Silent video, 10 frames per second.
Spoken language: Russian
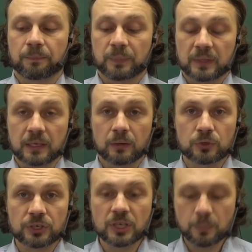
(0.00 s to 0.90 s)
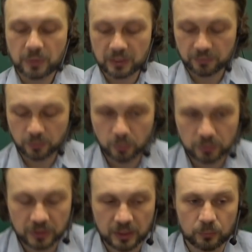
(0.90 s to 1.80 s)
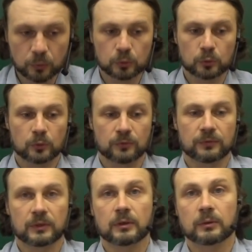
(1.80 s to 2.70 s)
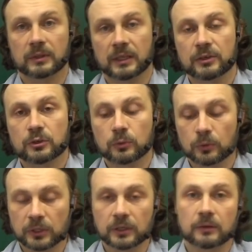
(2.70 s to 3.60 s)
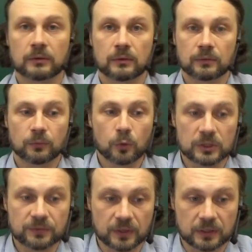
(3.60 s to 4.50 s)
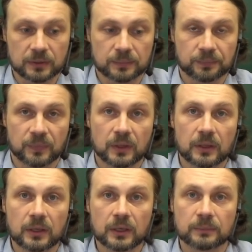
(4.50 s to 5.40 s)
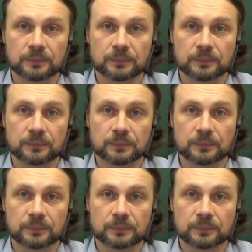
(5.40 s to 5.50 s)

Я уже не первый год работаю в онлайн-школе Фоксфорд, и